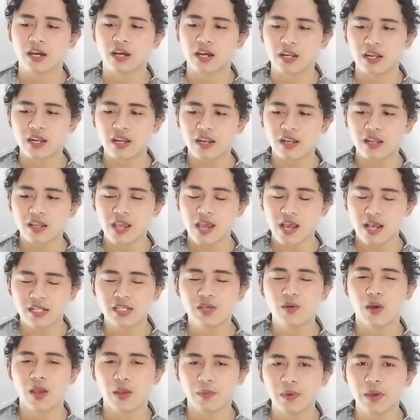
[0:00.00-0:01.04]
karena ya
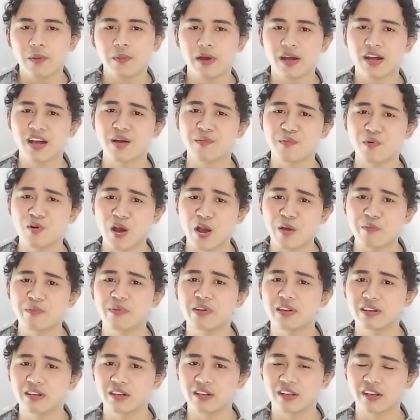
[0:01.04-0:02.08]
JYP emang nggak mau
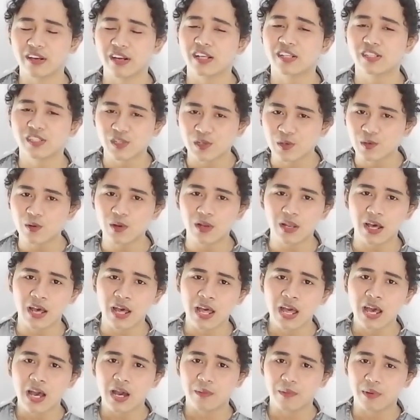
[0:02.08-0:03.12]
ngambil resiko
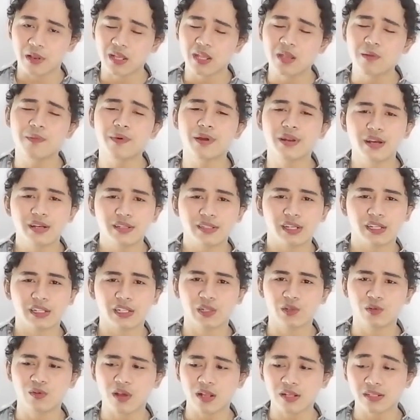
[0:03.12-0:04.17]
lah apalagi pada
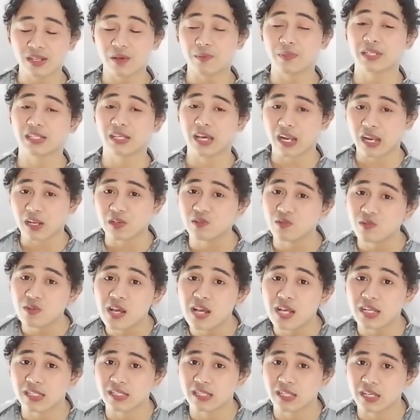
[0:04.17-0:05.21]
saat itu kan sampai sekarang
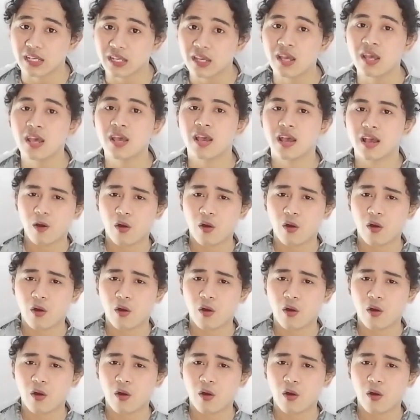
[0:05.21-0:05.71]
juga sih